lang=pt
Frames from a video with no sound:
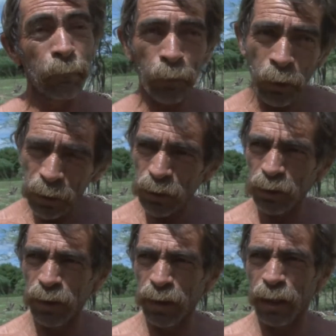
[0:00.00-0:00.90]
Pode
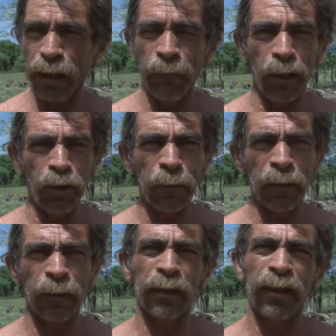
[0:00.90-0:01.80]
chegar melhor,
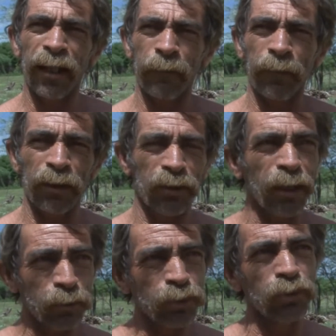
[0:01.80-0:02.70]
porque nada para Deus
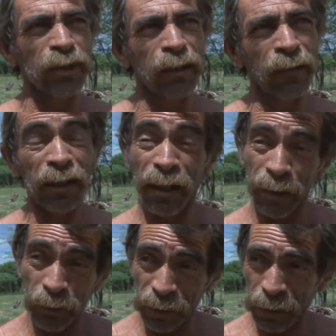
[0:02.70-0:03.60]
é custoso, né? Mas até
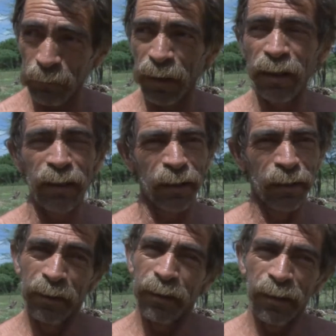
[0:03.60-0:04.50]
agora está meio
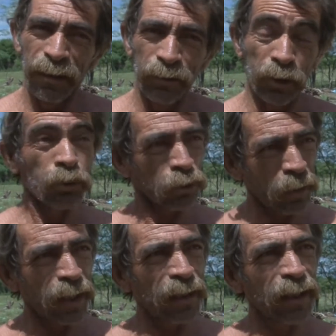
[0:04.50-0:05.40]

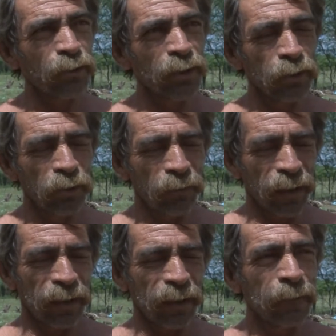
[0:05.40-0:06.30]
descontrolada a coisa do
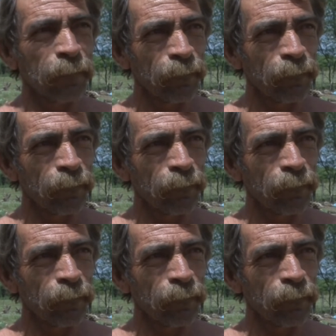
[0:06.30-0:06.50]
inverno, né?